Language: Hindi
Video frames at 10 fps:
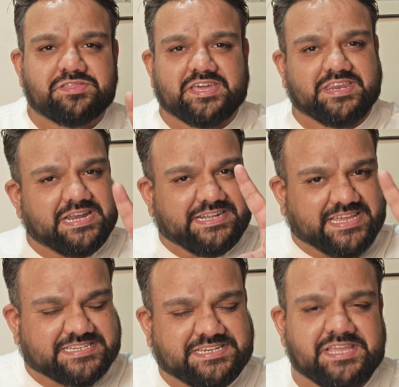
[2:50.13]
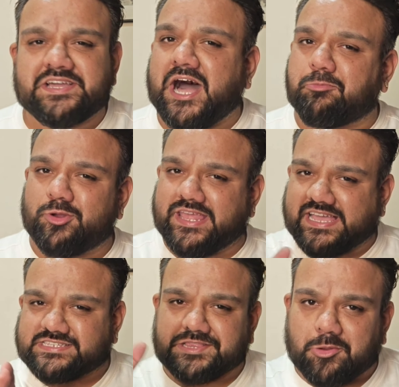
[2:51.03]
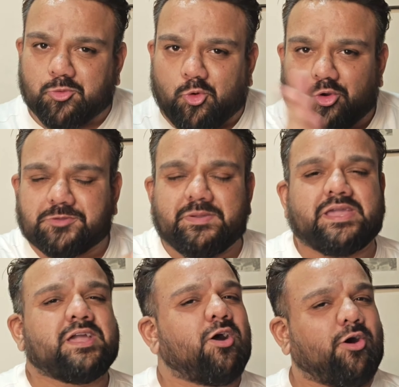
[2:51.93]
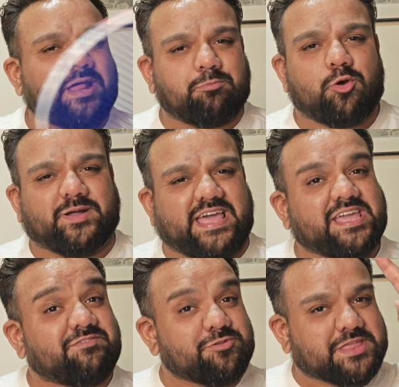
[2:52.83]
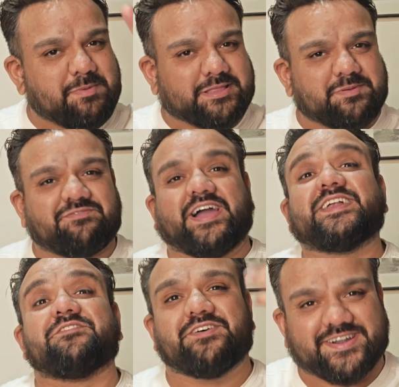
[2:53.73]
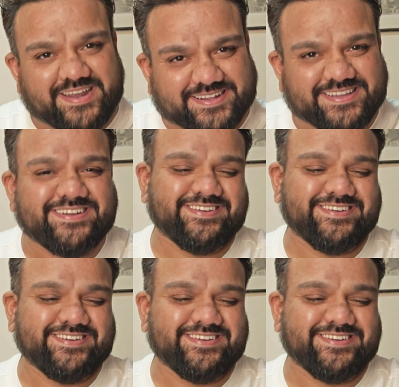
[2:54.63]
इसकी रियल टेस्टिंग आपको लेके चलता हूं कोर्ट में और आपको बताएंगे फिर उसके बाद अपना फाइनल वर्डिक्ट